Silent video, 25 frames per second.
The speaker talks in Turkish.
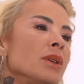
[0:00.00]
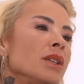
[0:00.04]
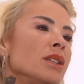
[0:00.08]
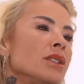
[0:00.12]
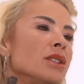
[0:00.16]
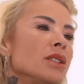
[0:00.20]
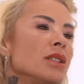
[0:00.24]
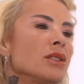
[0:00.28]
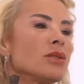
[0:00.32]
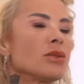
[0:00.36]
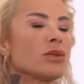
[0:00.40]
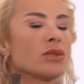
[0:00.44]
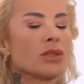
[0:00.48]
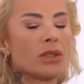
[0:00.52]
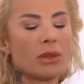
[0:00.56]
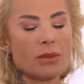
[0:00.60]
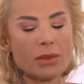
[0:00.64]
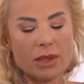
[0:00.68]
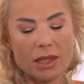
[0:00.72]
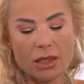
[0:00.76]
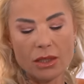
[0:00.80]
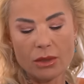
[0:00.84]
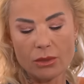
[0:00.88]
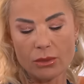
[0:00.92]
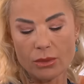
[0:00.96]
Peki şey soracağım.
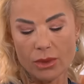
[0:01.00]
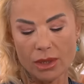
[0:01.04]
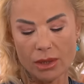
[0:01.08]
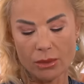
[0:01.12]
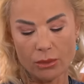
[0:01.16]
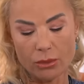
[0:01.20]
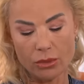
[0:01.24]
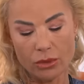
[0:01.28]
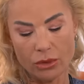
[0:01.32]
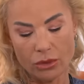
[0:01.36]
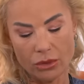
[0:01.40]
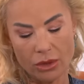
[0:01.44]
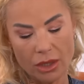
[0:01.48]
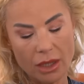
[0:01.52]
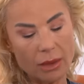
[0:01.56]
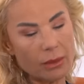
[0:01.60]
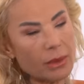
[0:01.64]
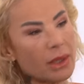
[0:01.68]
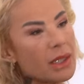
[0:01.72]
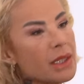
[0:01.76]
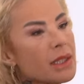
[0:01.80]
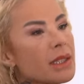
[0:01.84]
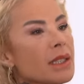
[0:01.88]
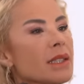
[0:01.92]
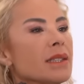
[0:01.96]
Mesela şimdi bizim
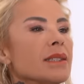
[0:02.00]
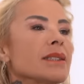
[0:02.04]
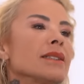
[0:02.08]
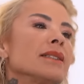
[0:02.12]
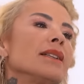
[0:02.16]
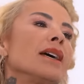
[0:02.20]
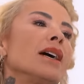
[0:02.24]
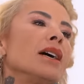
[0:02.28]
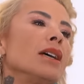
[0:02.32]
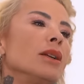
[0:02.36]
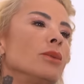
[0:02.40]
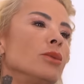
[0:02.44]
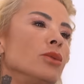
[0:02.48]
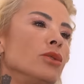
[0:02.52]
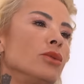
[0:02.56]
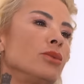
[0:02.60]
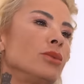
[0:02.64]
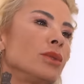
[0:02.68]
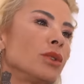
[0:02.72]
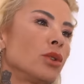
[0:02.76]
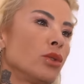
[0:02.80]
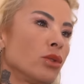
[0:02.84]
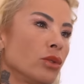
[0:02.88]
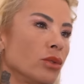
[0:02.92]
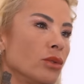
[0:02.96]
programda esasında her bölüm
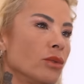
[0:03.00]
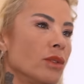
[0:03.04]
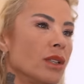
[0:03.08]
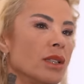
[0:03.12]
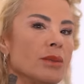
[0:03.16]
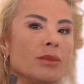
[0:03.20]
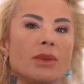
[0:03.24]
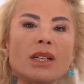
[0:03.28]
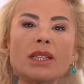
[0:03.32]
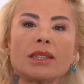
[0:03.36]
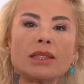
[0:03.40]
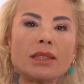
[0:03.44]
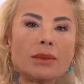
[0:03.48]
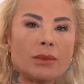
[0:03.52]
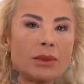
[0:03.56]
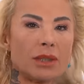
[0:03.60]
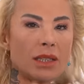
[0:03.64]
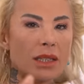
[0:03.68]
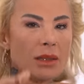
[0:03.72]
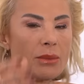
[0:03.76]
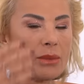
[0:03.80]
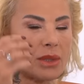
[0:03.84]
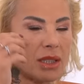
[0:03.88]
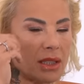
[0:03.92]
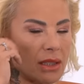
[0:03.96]
bir konu var. Ben
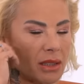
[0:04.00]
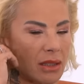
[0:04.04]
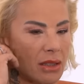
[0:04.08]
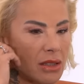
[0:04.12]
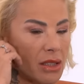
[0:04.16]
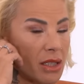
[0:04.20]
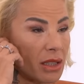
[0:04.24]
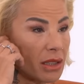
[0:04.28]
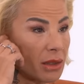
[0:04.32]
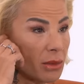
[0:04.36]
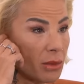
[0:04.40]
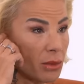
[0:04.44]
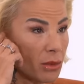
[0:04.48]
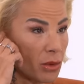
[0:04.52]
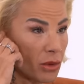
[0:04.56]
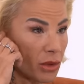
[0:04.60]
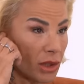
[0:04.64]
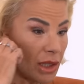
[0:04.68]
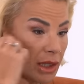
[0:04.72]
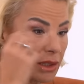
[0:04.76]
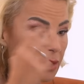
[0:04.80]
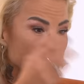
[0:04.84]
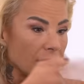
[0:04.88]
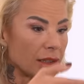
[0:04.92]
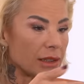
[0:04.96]
deminden beri girecektim ama o
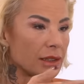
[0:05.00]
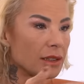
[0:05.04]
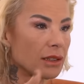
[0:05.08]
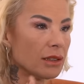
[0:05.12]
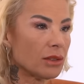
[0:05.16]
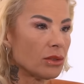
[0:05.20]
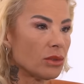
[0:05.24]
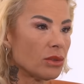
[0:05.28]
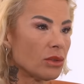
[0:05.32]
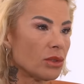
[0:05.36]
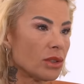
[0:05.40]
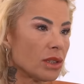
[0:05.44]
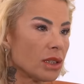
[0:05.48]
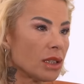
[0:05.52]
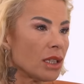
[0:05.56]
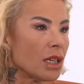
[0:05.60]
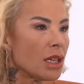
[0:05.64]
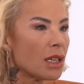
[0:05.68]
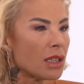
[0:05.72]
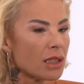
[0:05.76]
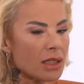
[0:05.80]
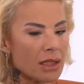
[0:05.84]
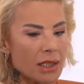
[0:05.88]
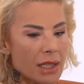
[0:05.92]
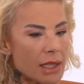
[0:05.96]
kadar tatlı akıyor ki
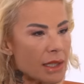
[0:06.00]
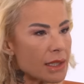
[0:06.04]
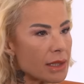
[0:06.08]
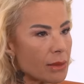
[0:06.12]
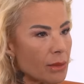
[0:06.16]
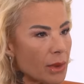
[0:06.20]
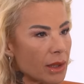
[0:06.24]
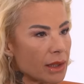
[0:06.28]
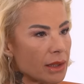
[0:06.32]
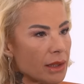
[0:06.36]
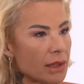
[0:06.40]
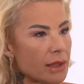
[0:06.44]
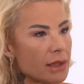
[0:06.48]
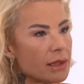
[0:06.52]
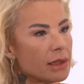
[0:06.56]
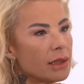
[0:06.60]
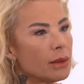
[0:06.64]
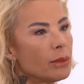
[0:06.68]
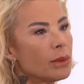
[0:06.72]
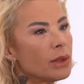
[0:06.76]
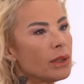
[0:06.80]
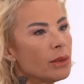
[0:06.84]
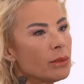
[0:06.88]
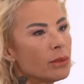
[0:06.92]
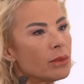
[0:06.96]
kesmek de
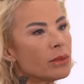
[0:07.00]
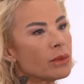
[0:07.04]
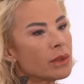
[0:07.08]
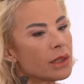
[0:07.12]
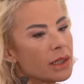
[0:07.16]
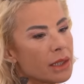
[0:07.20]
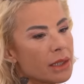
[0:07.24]
istemedim.